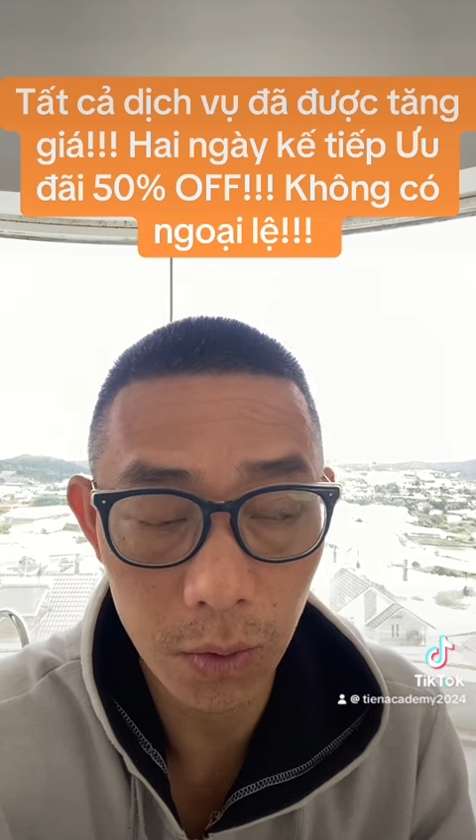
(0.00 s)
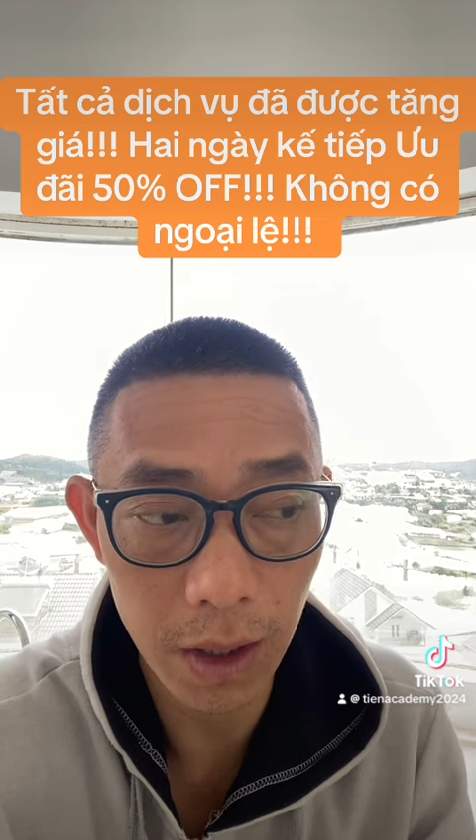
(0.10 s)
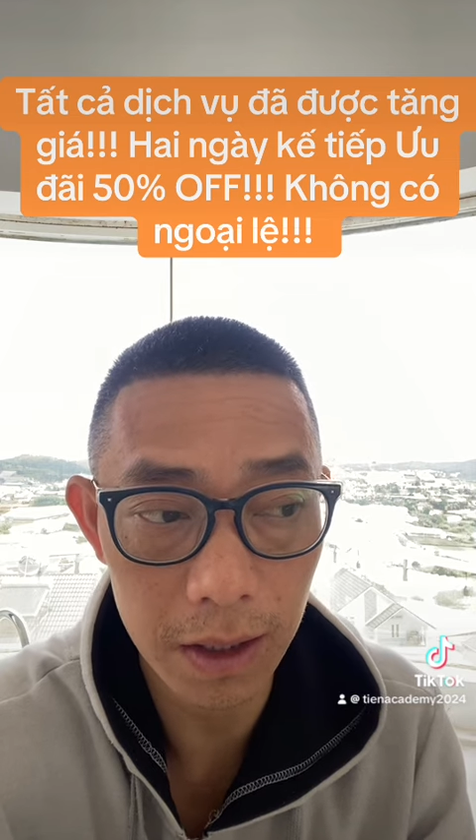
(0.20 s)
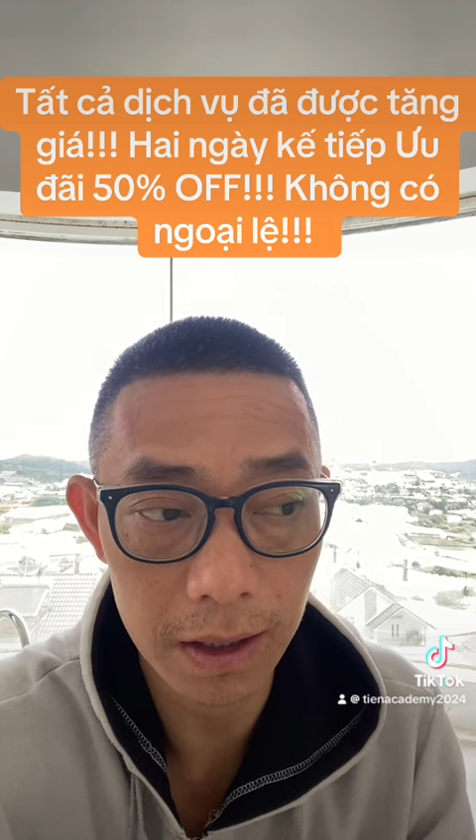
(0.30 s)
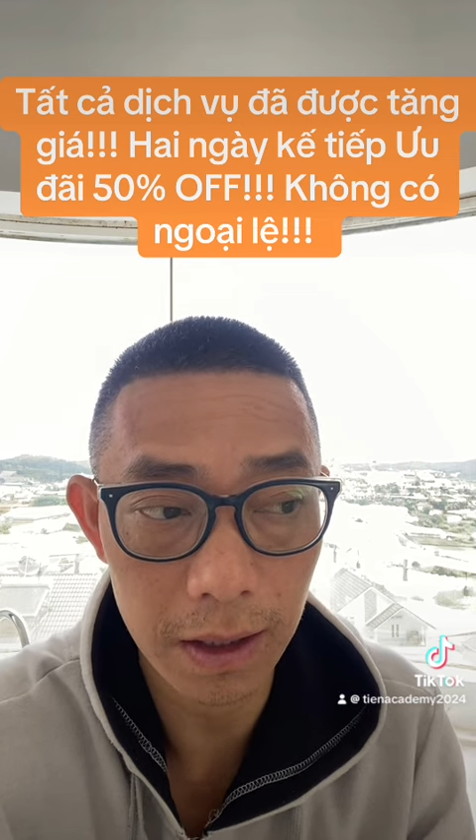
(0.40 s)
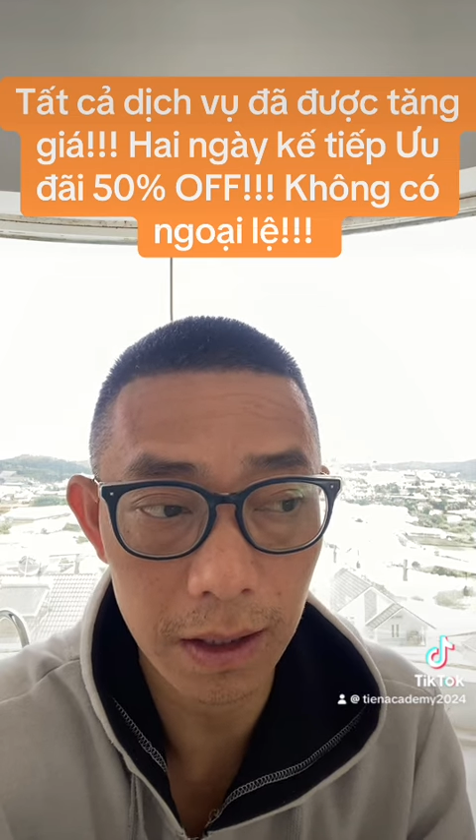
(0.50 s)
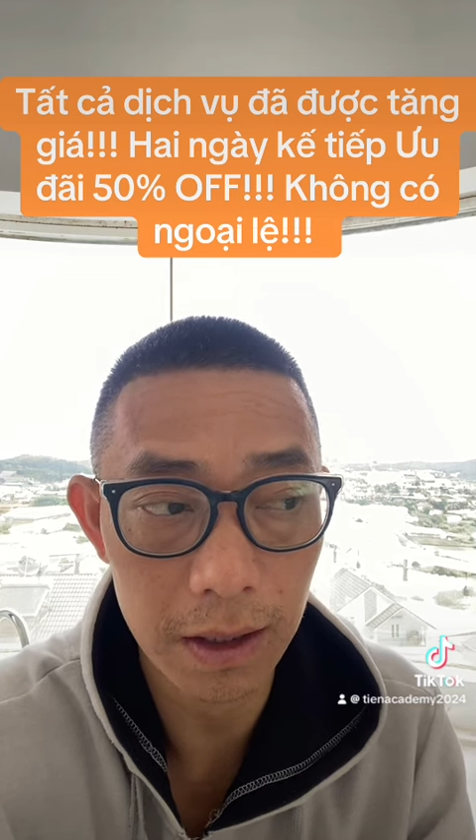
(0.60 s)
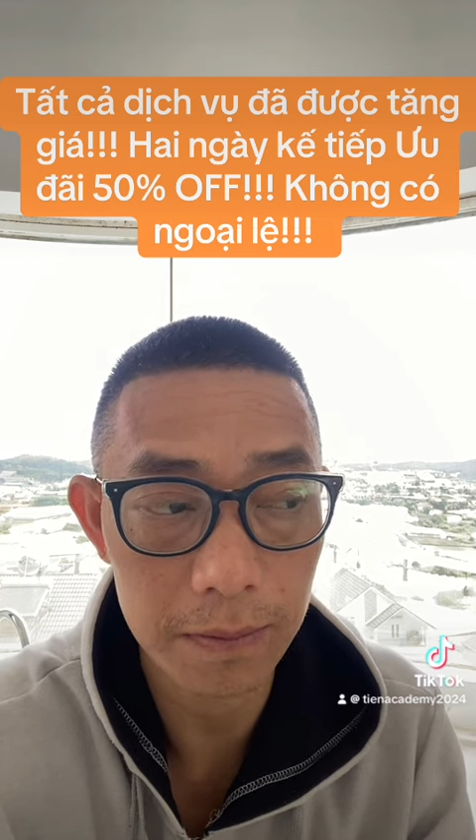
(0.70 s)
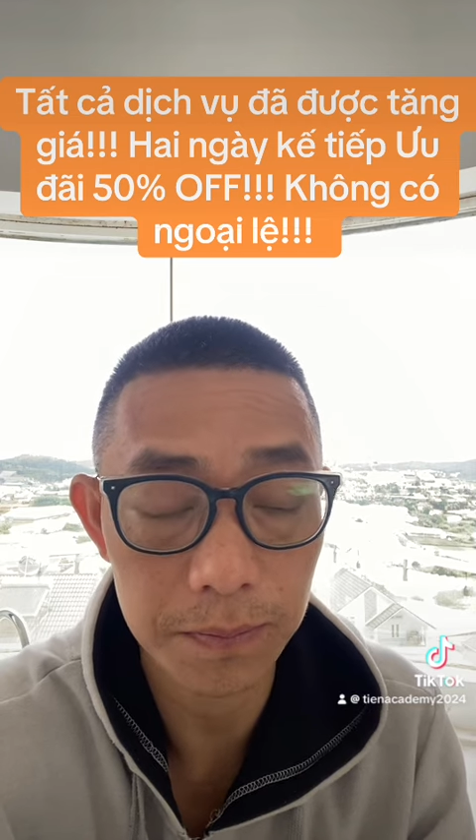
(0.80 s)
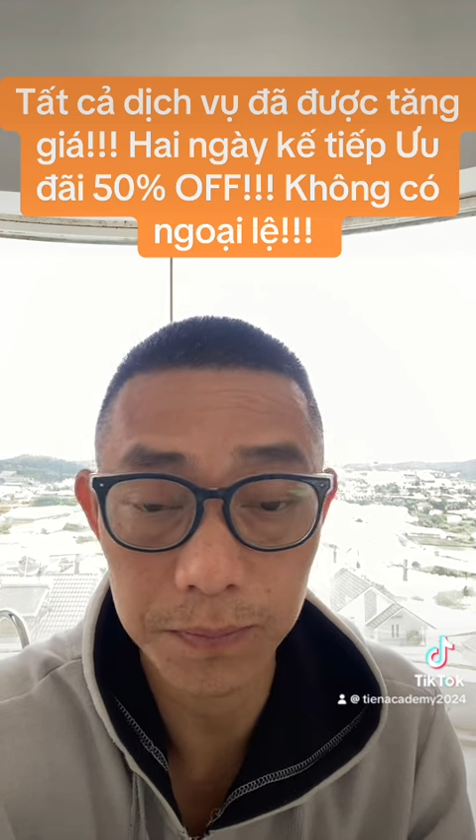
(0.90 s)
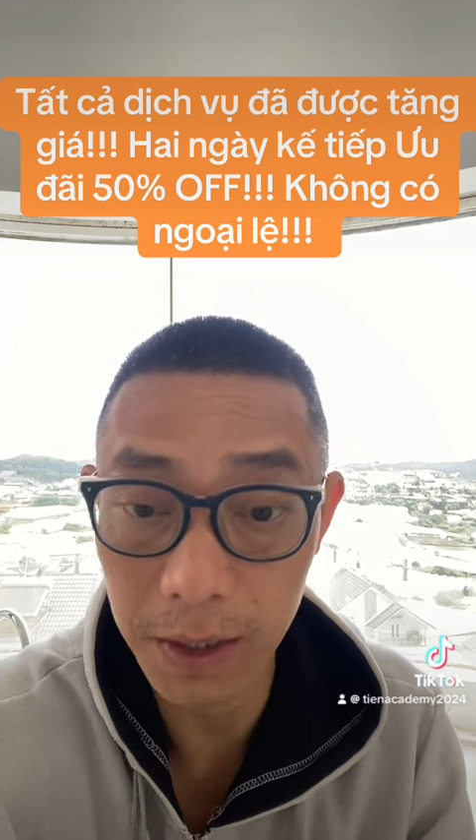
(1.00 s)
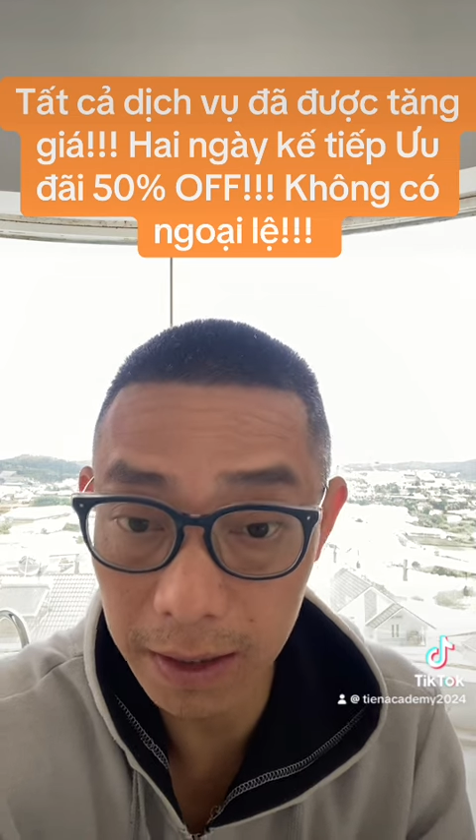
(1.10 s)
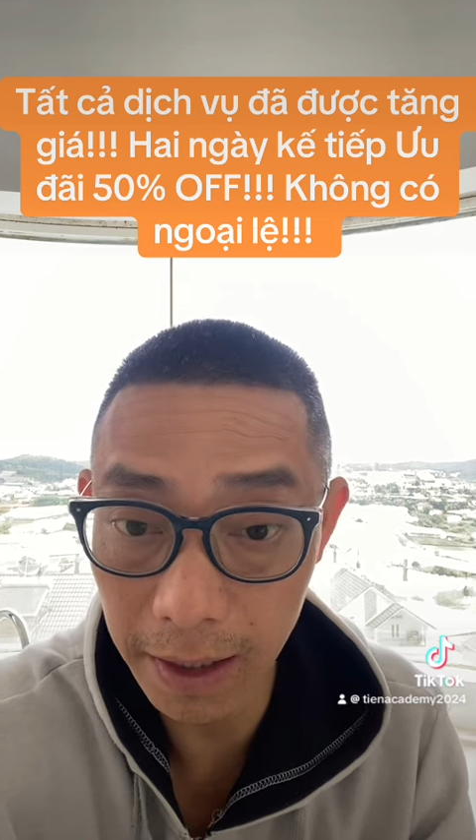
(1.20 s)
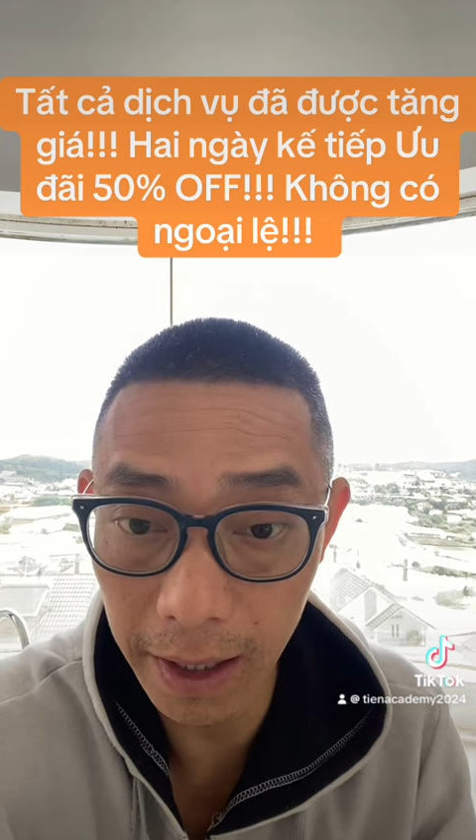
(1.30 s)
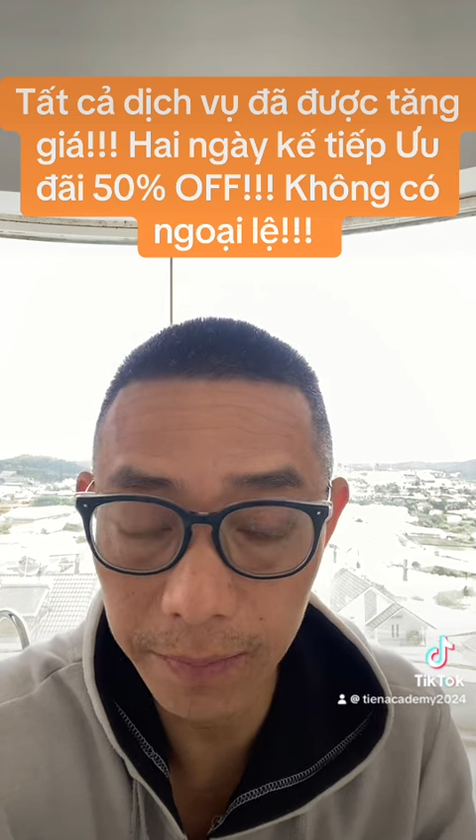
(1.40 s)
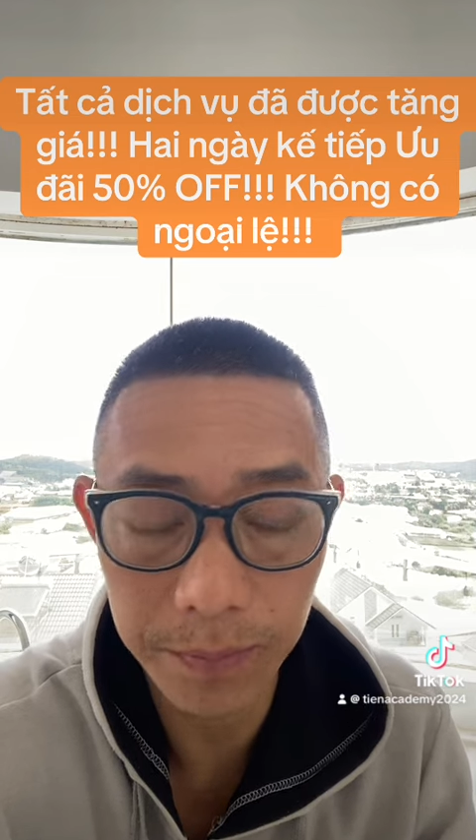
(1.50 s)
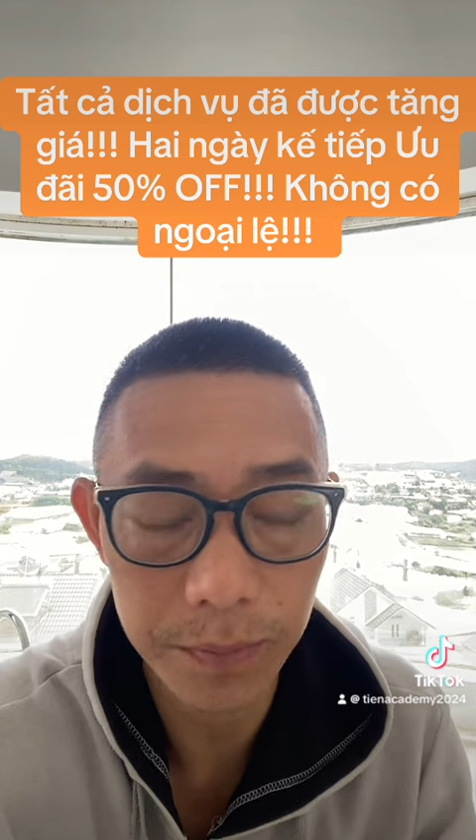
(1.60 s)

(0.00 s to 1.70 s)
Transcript: hoặc uh, tin nhắn.